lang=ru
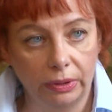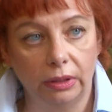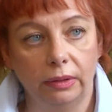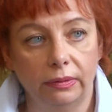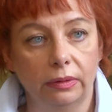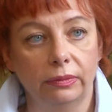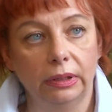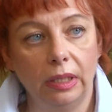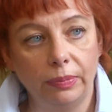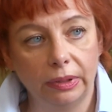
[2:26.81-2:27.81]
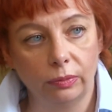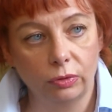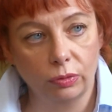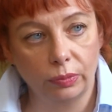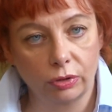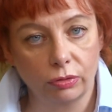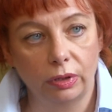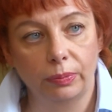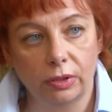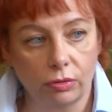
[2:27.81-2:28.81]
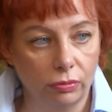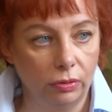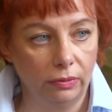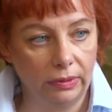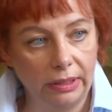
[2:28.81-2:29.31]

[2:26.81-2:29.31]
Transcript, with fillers: подготовительного этапа и очень большого репетиционного,